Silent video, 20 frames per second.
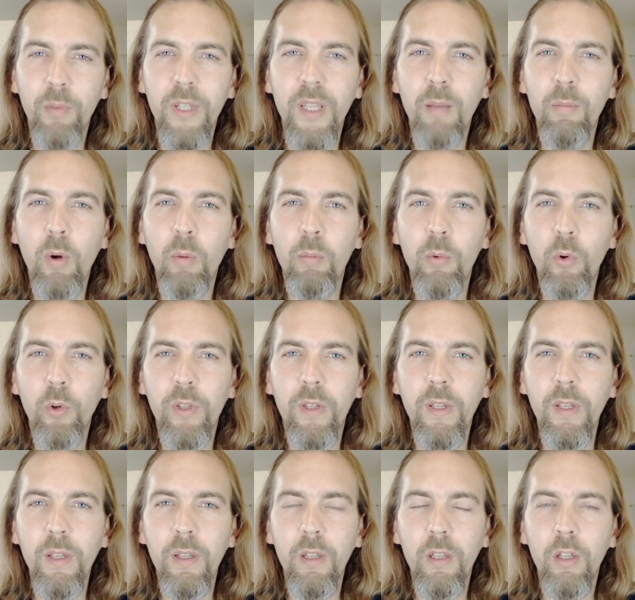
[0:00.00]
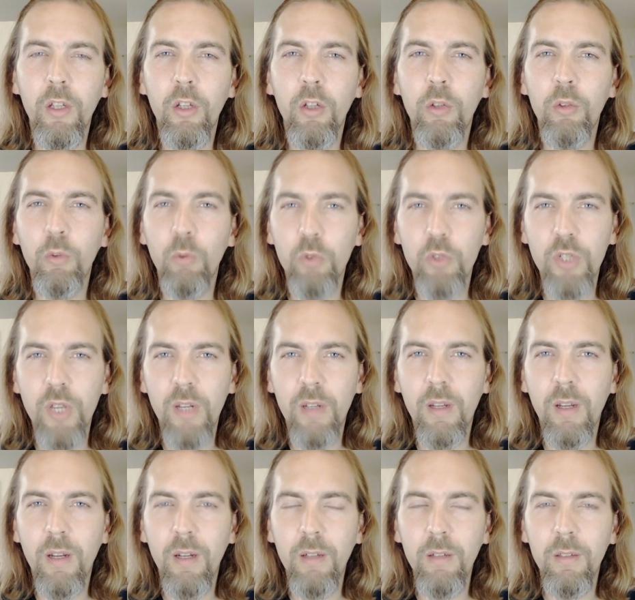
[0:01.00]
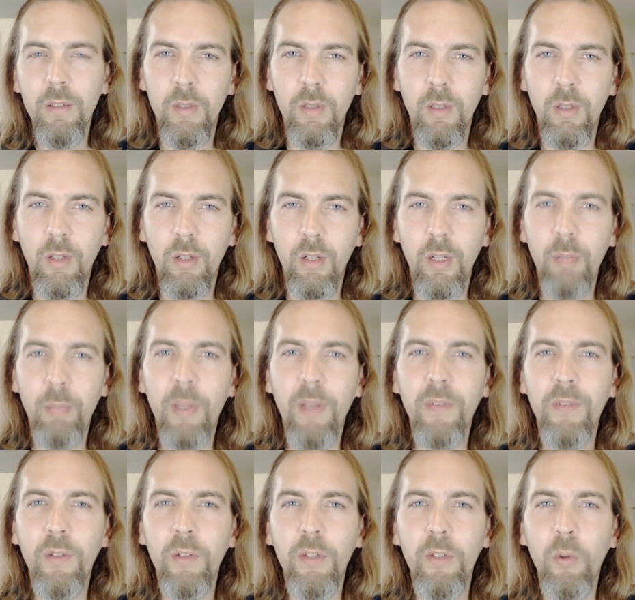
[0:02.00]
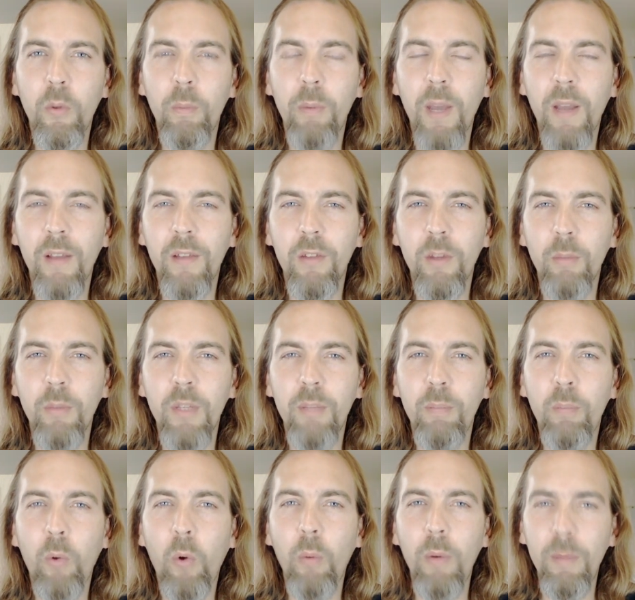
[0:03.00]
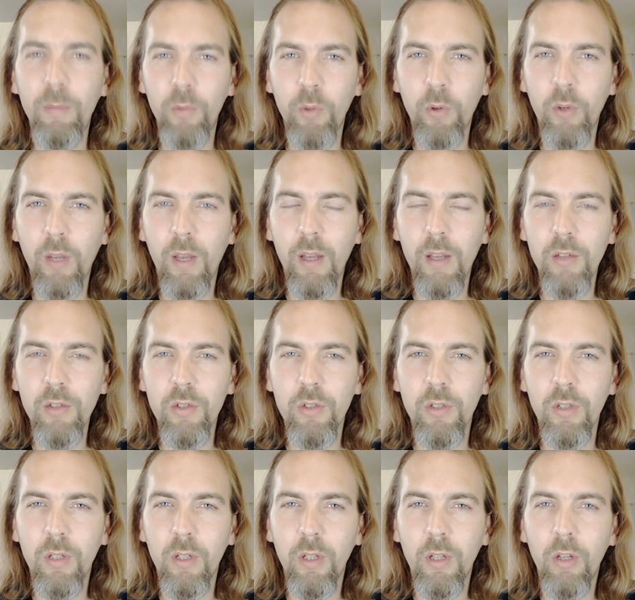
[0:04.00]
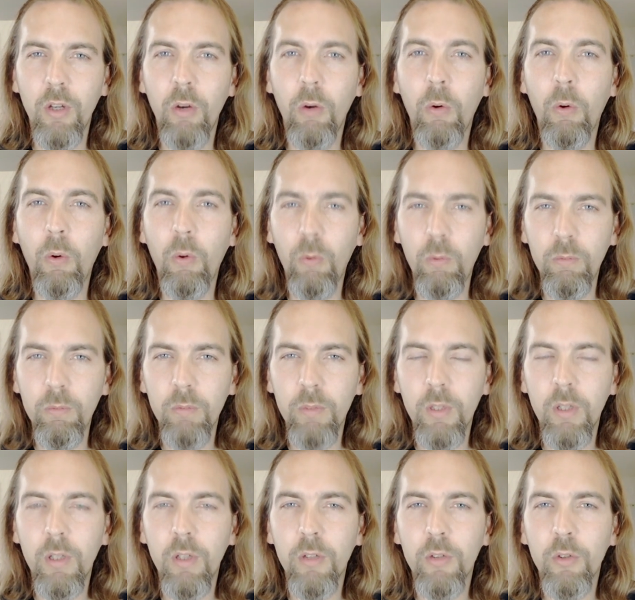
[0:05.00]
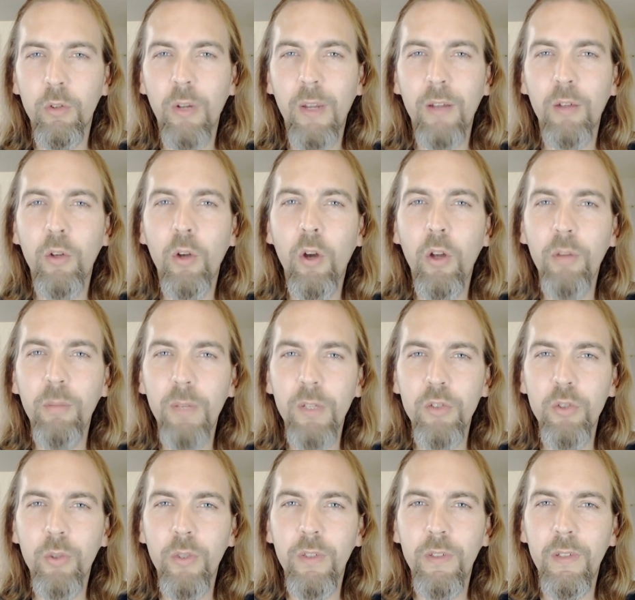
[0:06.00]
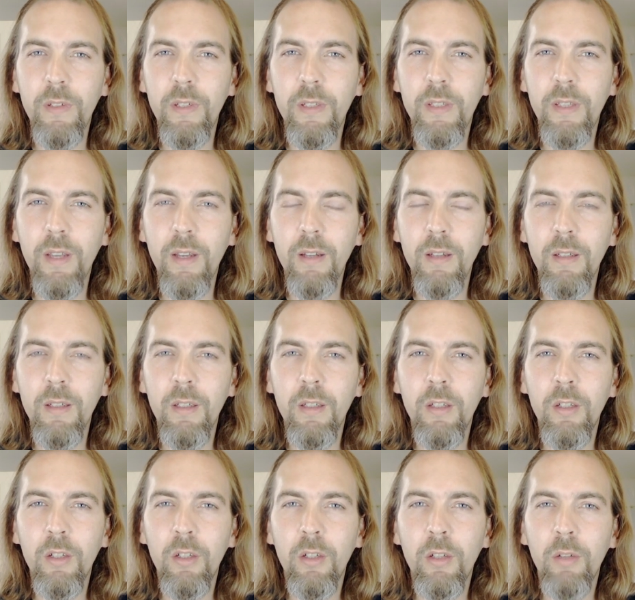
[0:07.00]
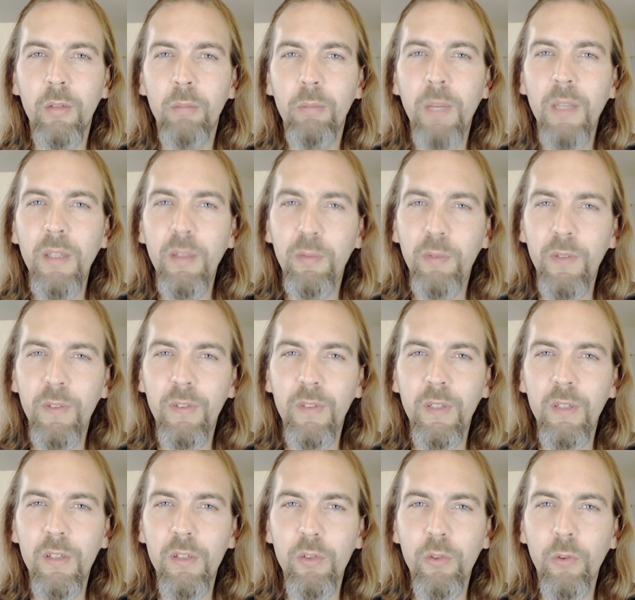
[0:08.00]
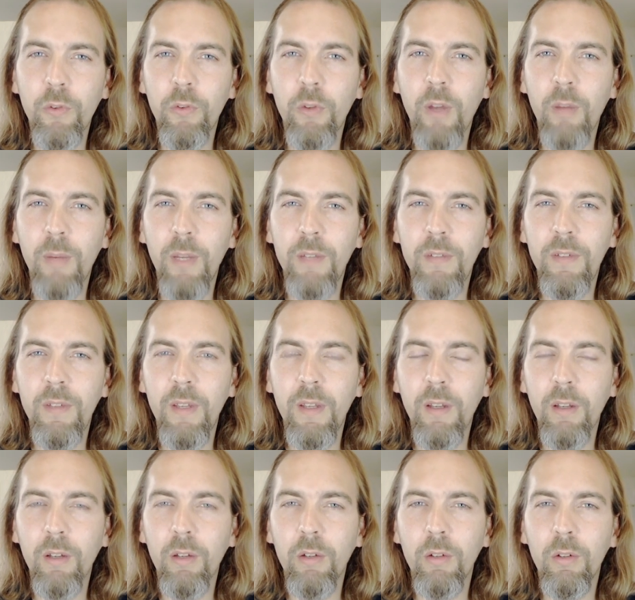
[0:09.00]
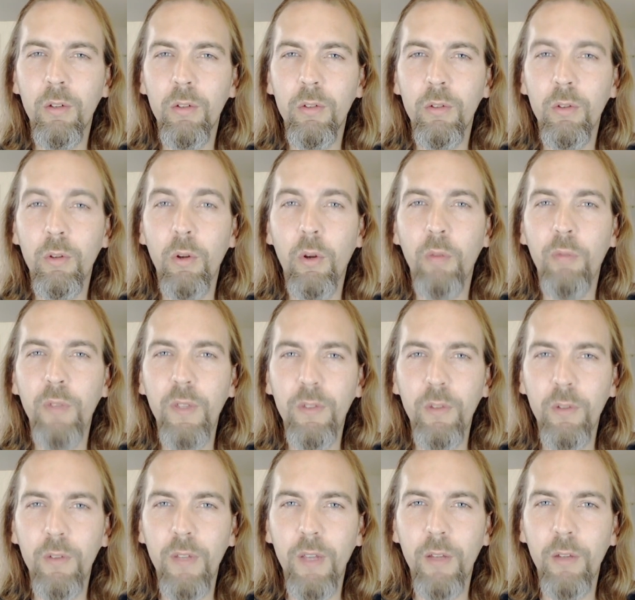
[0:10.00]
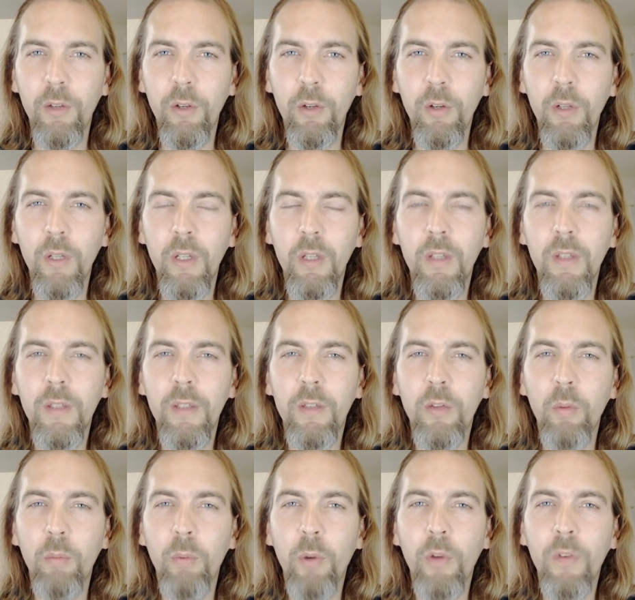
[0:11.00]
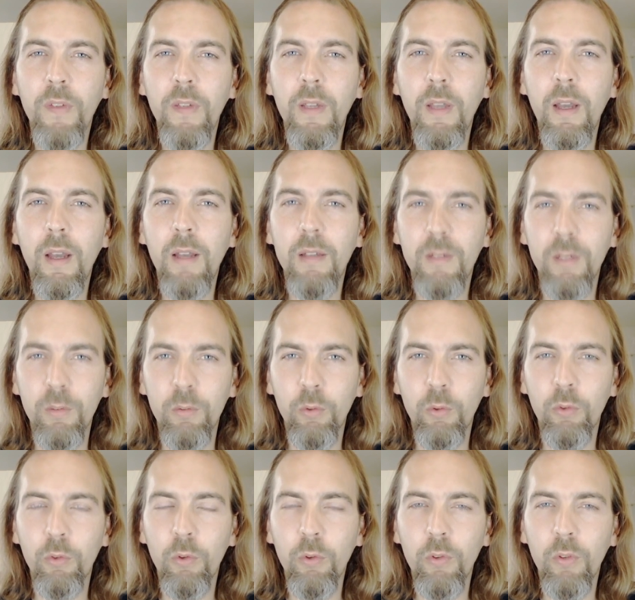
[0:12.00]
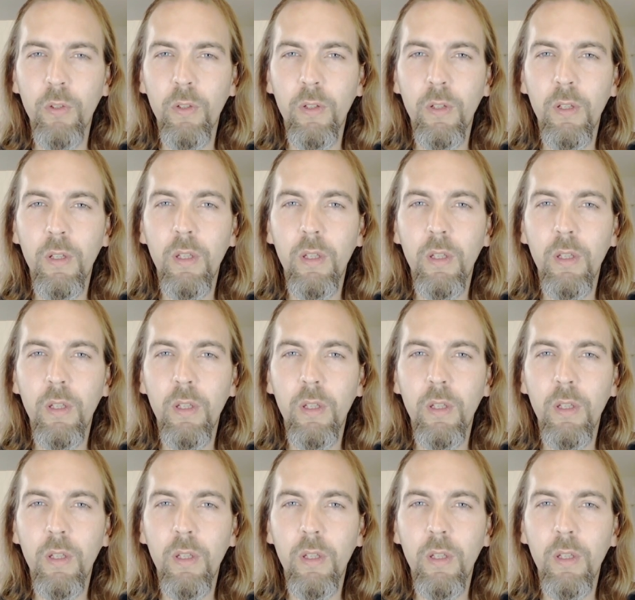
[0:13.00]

également bloquer nos chakras les personnes qui ont par exemple des problèmes d'ancrage ont, dans la grande majorité des cas, manifesté des choses dans la matière dans leur vie antérieure qui ont porté atteinte aux autres.